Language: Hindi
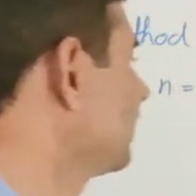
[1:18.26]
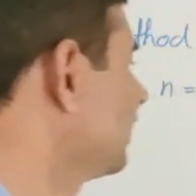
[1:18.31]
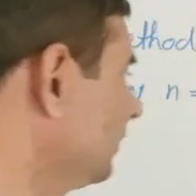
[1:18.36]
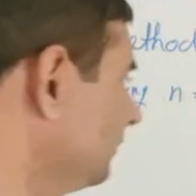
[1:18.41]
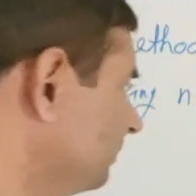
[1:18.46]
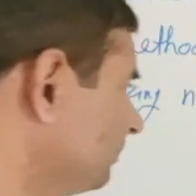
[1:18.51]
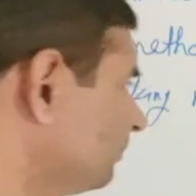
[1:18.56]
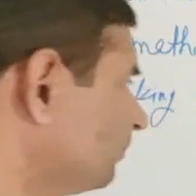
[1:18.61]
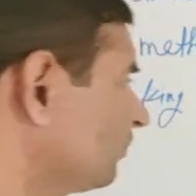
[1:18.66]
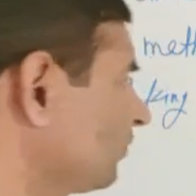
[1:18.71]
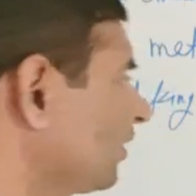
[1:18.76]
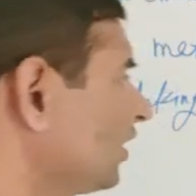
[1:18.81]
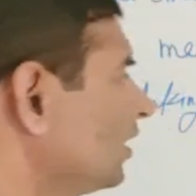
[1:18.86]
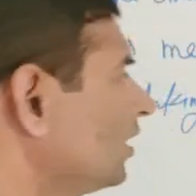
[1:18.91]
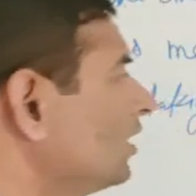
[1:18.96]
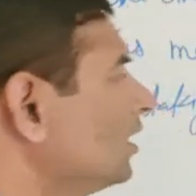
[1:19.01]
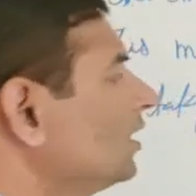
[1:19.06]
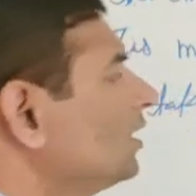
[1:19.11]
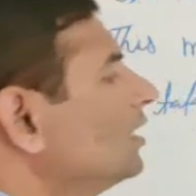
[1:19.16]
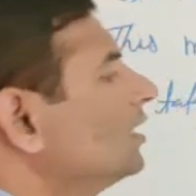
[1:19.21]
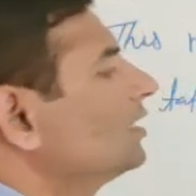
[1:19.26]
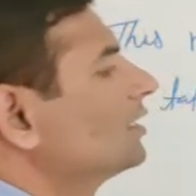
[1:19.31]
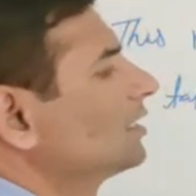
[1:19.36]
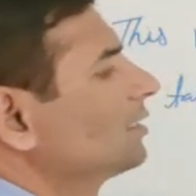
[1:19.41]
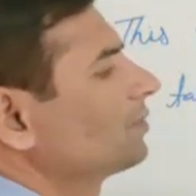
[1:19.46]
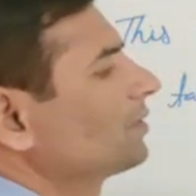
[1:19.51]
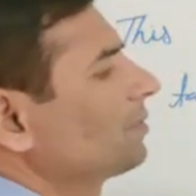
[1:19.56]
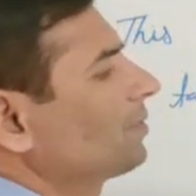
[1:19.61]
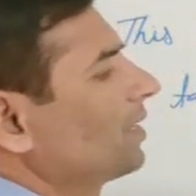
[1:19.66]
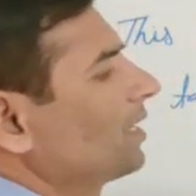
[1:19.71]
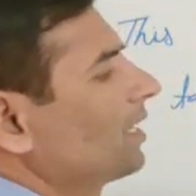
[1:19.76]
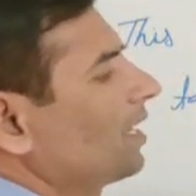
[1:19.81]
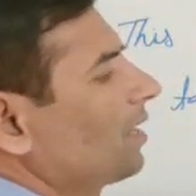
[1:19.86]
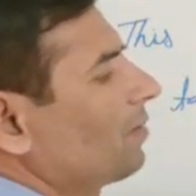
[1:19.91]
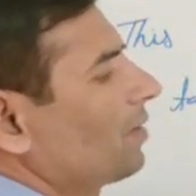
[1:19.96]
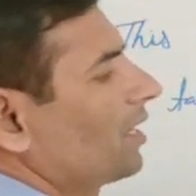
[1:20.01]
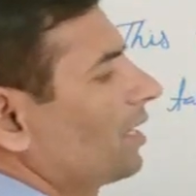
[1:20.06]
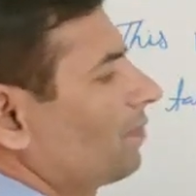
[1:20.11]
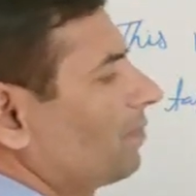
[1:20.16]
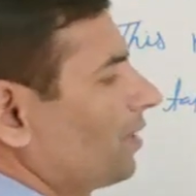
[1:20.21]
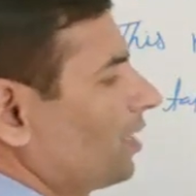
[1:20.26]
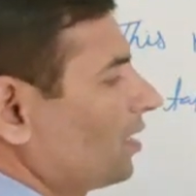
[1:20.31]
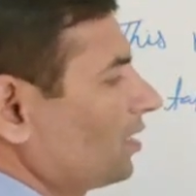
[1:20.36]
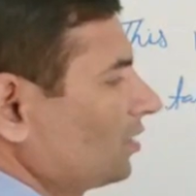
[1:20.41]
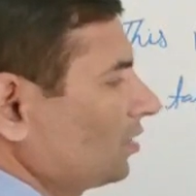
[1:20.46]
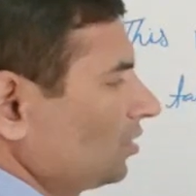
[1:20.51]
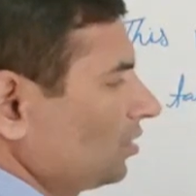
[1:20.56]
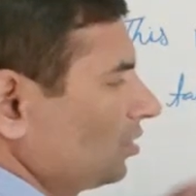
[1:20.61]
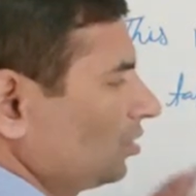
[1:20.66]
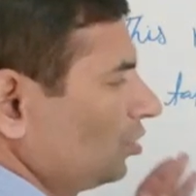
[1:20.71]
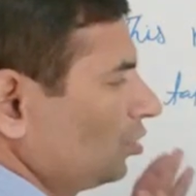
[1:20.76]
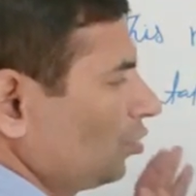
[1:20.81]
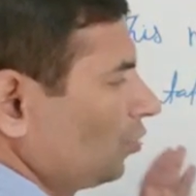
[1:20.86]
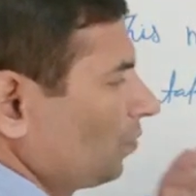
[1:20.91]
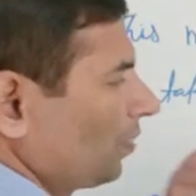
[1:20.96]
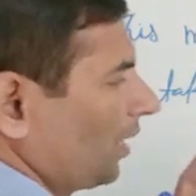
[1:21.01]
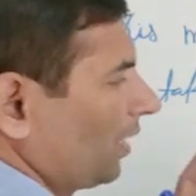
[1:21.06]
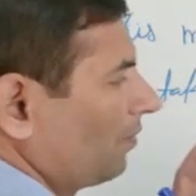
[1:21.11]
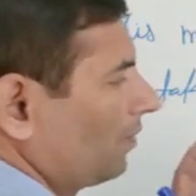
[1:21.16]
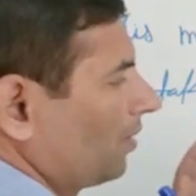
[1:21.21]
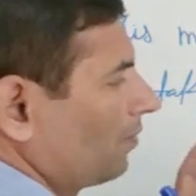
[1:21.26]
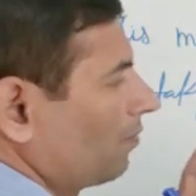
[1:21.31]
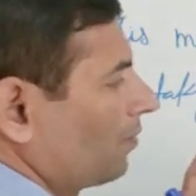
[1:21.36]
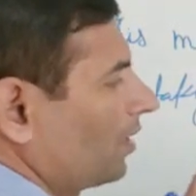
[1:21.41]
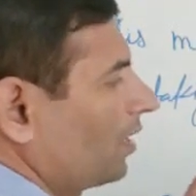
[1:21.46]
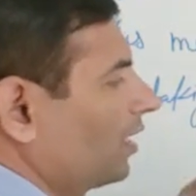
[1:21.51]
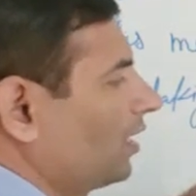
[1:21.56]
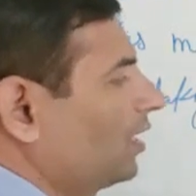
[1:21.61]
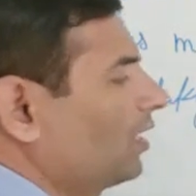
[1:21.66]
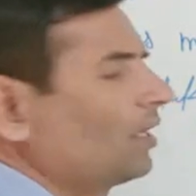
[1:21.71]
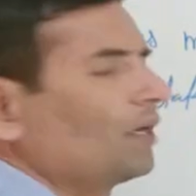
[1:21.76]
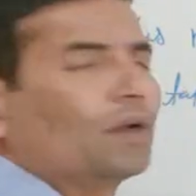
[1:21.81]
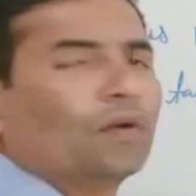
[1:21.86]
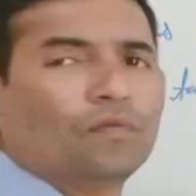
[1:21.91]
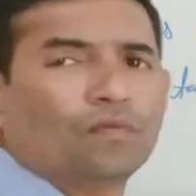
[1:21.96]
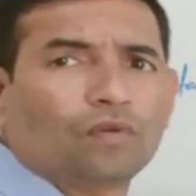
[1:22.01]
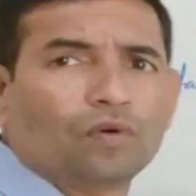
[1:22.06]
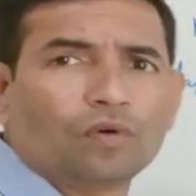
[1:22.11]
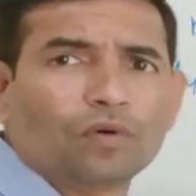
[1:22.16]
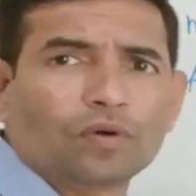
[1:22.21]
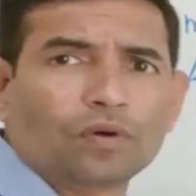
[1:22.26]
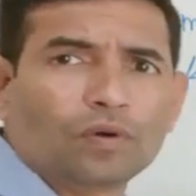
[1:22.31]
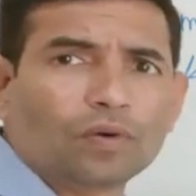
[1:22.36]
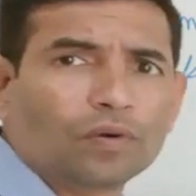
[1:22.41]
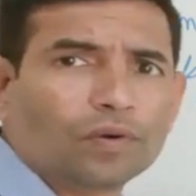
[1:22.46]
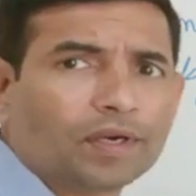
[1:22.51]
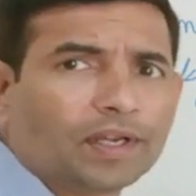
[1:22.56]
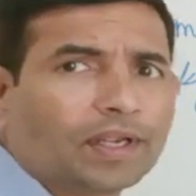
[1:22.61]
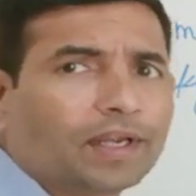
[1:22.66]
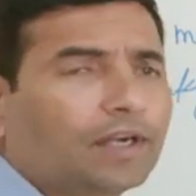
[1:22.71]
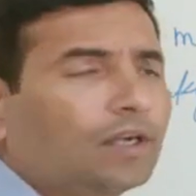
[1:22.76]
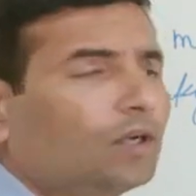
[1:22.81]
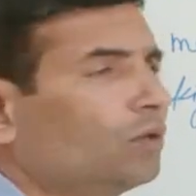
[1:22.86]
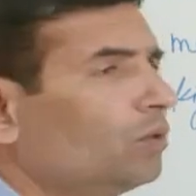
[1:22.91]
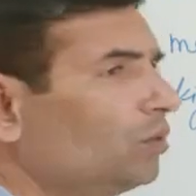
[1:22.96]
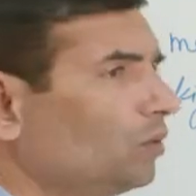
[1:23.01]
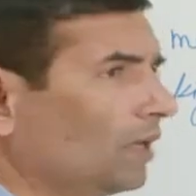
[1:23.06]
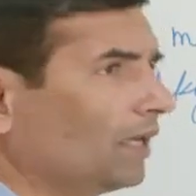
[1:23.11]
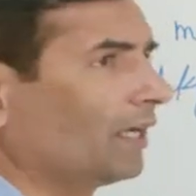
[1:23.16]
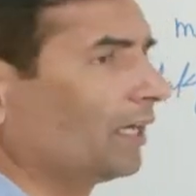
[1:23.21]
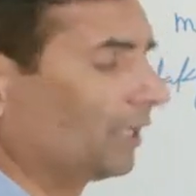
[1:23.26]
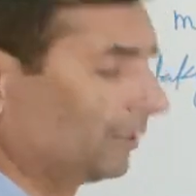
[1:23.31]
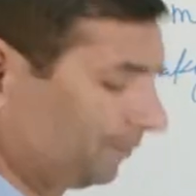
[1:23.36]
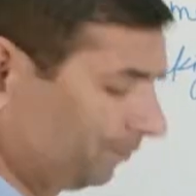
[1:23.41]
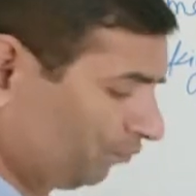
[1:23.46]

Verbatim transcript: पहले सबसे पहले हमारे पास जो प्राइम नंबर है वो कौन है टू है